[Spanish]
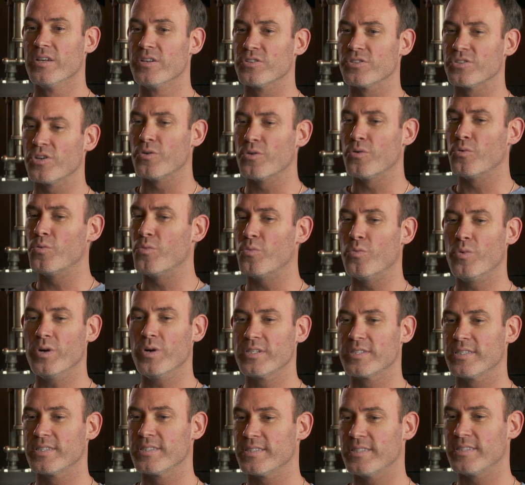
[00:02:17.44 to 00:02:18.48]

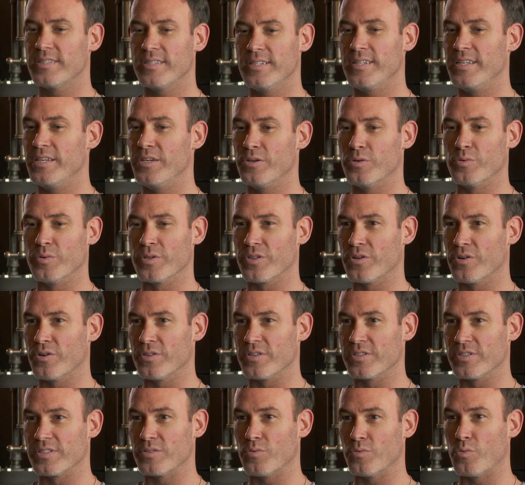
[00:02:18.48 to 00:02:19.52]
¿Y de qué se trata
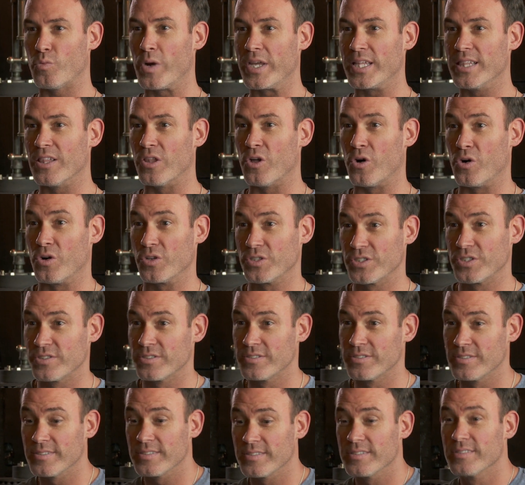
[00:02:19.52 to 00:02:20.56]
eso de perder
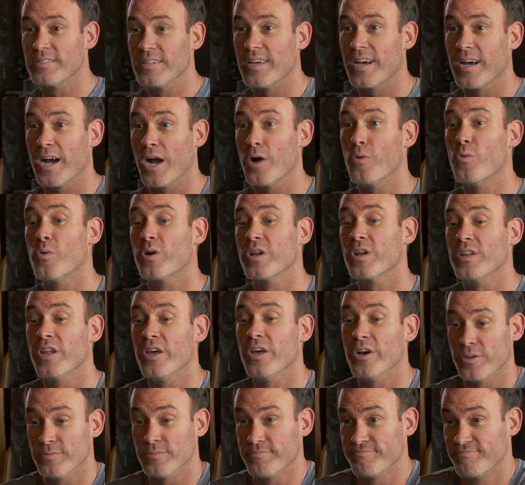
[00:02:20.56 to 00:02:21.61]
peso? Quiero
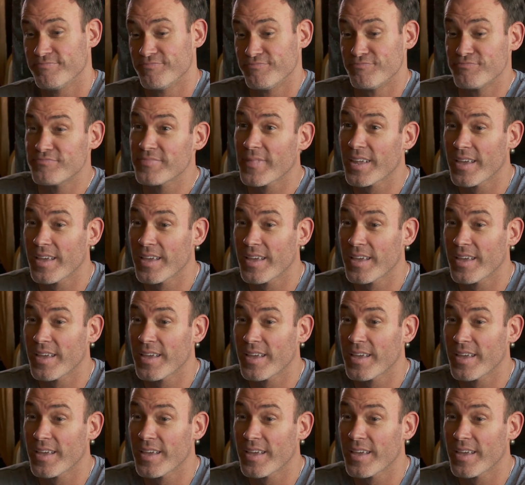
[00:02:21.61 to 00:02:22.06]
saber. Veamos.